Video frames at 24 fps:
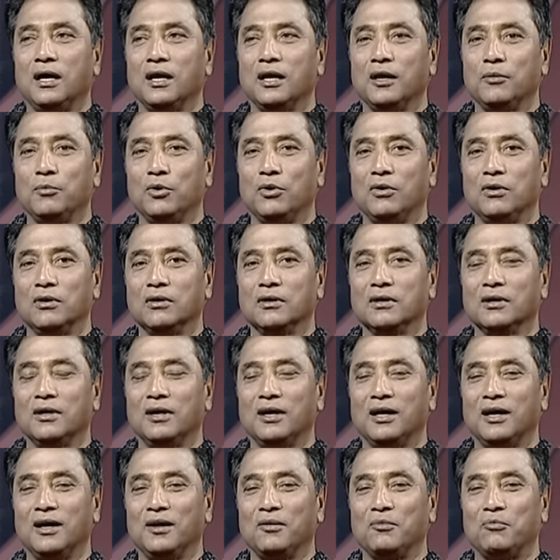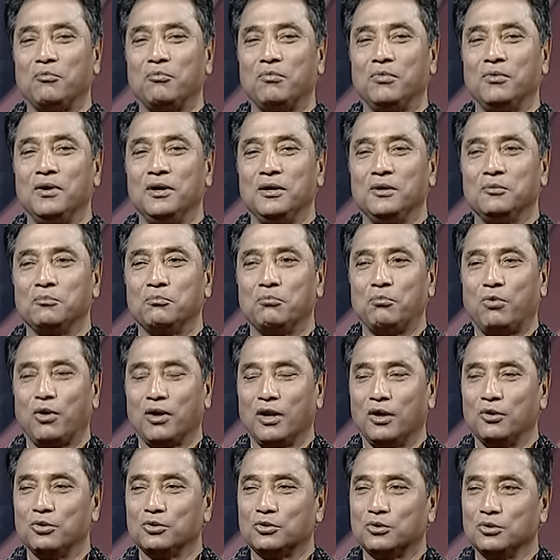এবং বলা
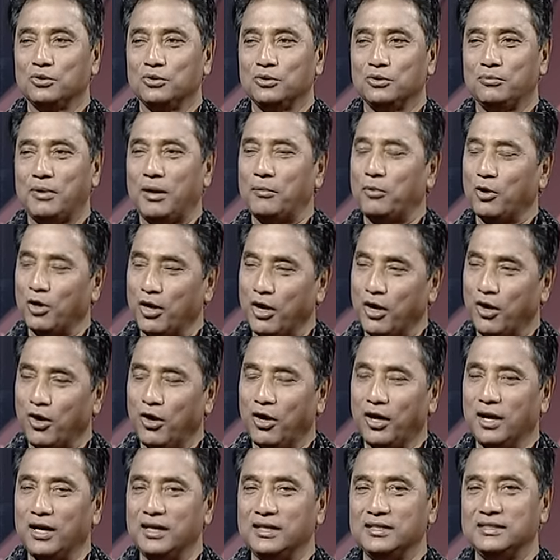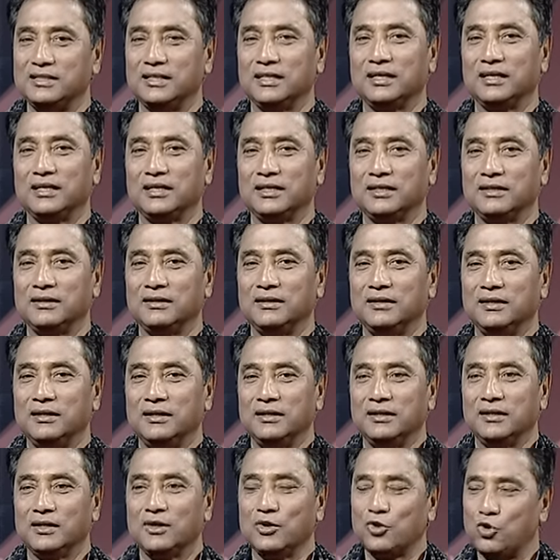হতো বা বলা হয় যে
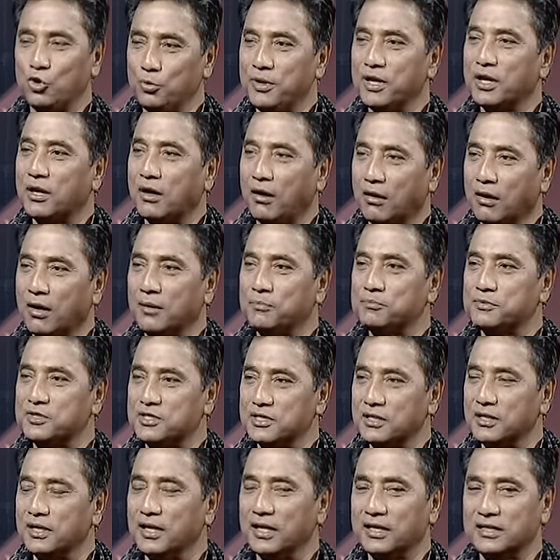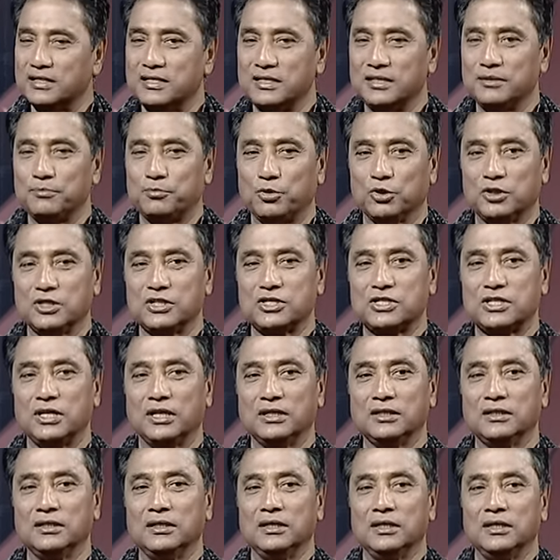খুবই কারাপ্ট একটি প্রতিষ্ঠান
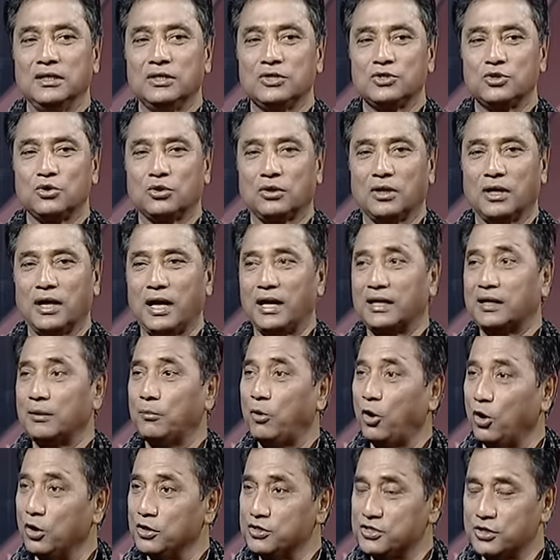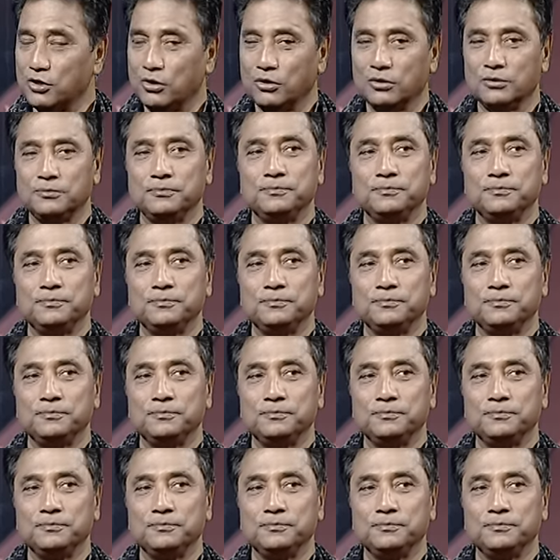সুতরাং একটা ভয় ছিল